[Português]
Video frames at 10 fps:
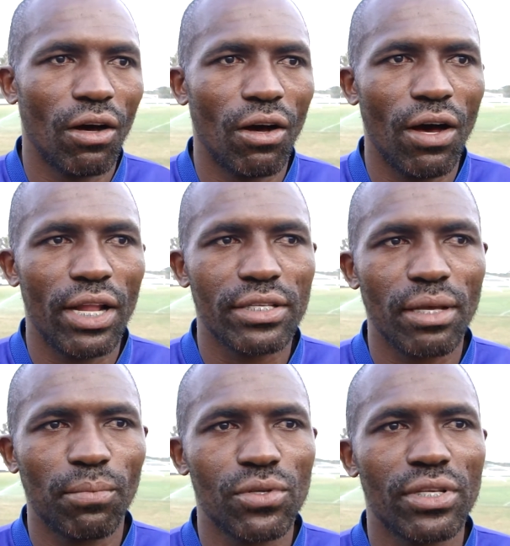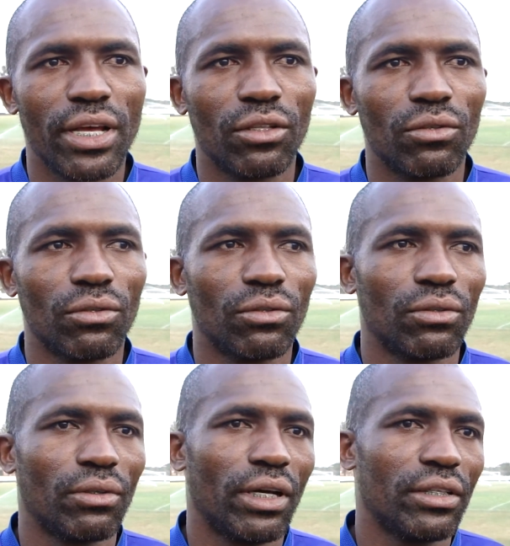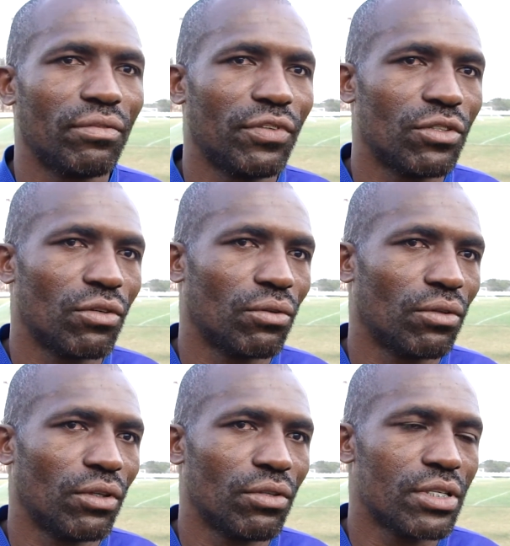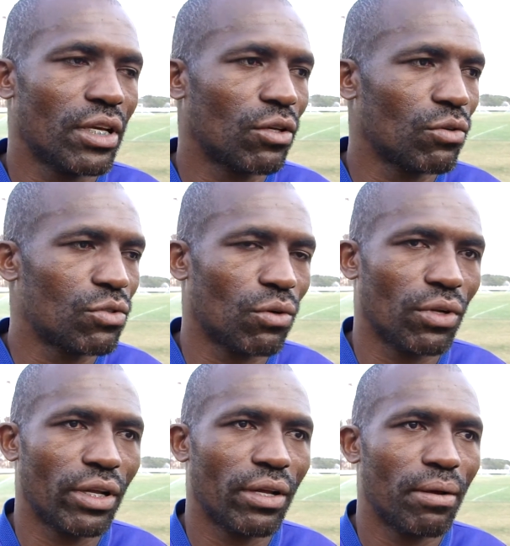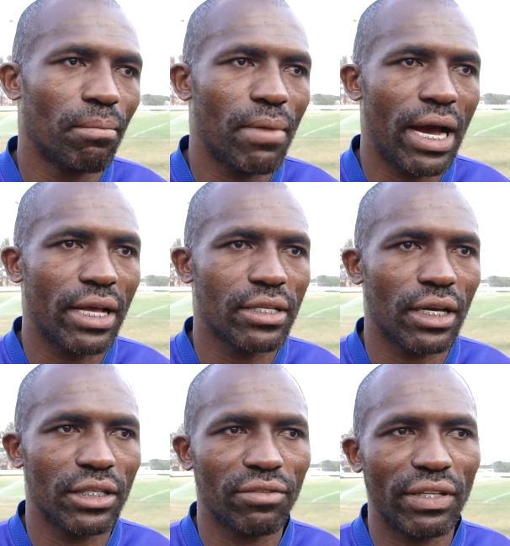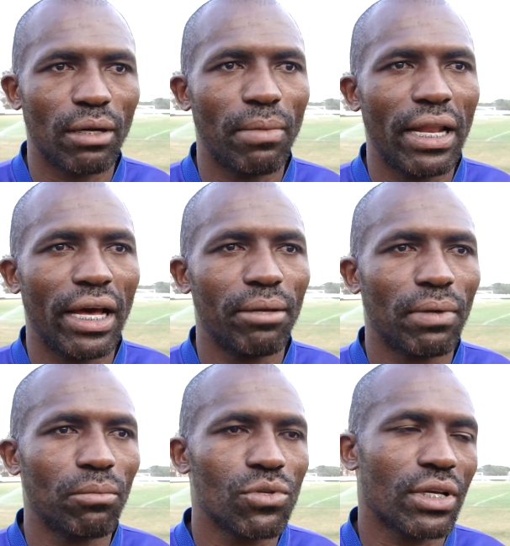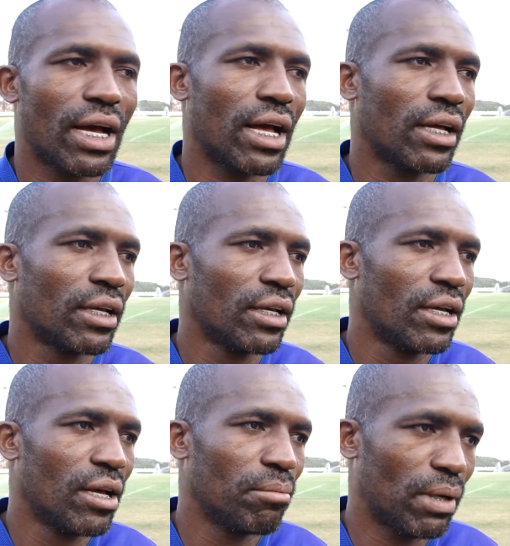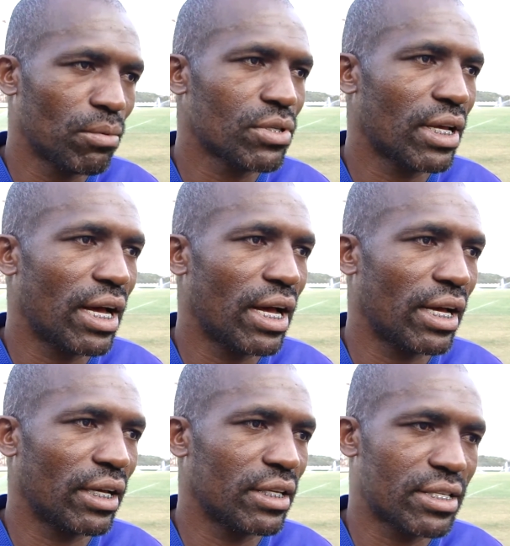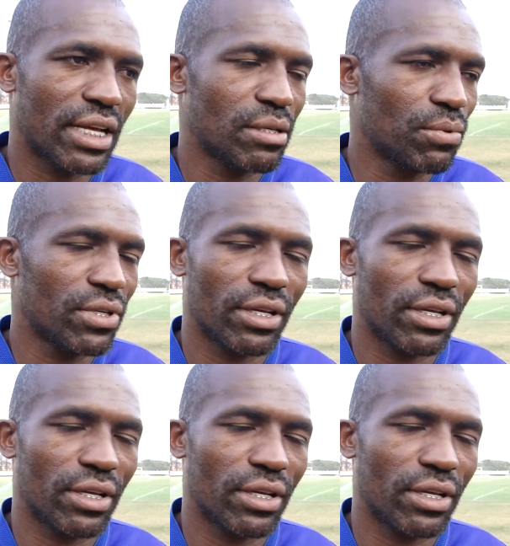Olha, 100% é difícil eu dizer que eu estou, né? Mas a gente vai trabalhar aí para buscar, para buscar estar 100%.